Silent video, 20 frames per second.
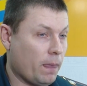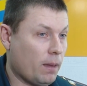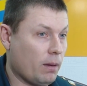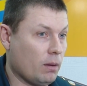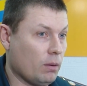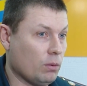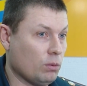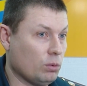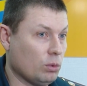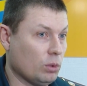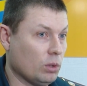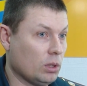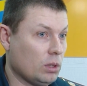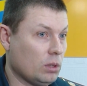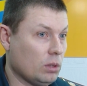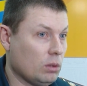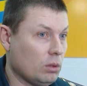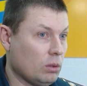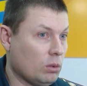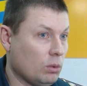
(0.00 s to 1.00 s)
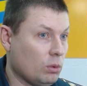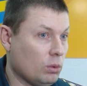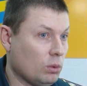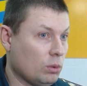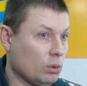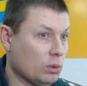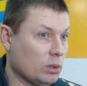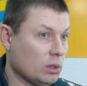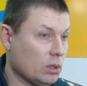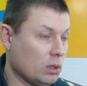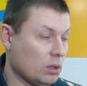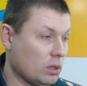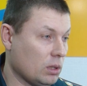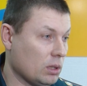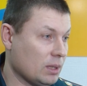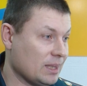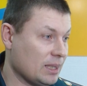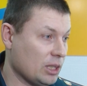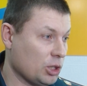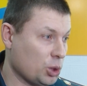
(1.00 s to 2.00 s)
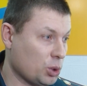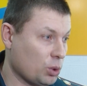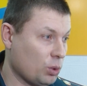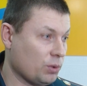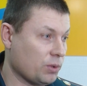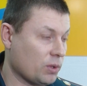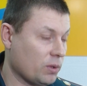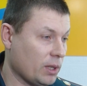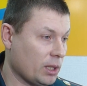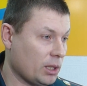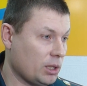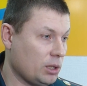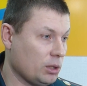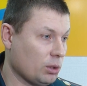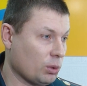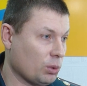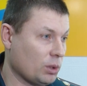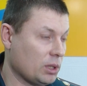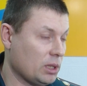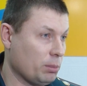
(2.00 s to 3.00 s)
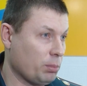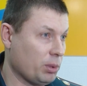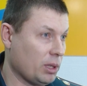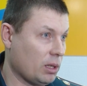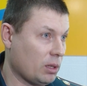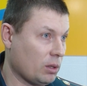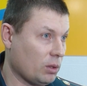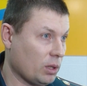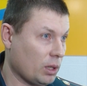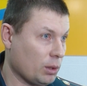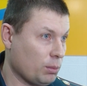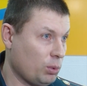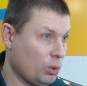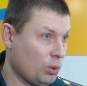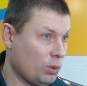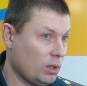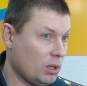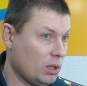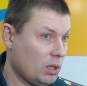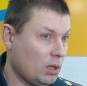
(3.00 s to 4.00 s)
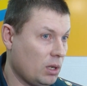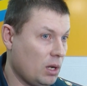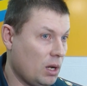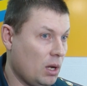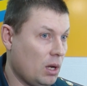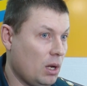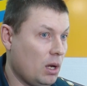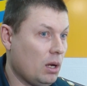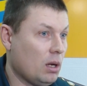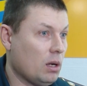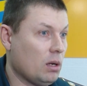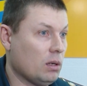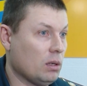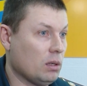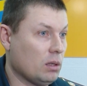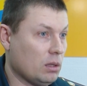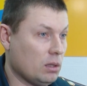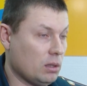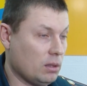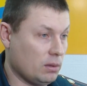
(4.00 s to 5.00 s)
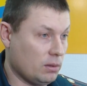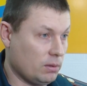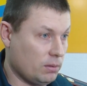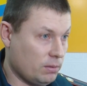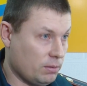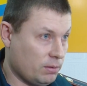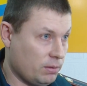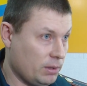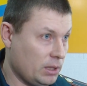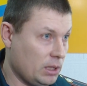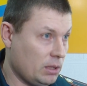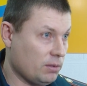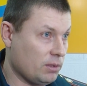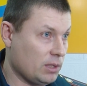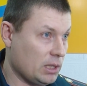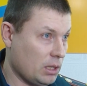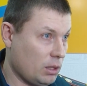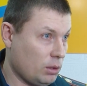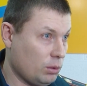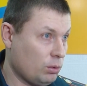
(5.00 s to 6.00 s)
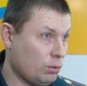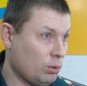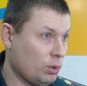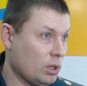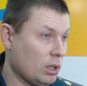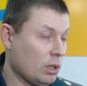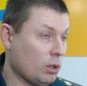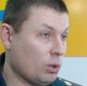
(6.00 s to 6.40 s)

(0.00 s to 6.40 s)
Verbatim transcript: Э, вот. Он э, зашел в квартиру, где плакал ребенок, э, вы, взял его на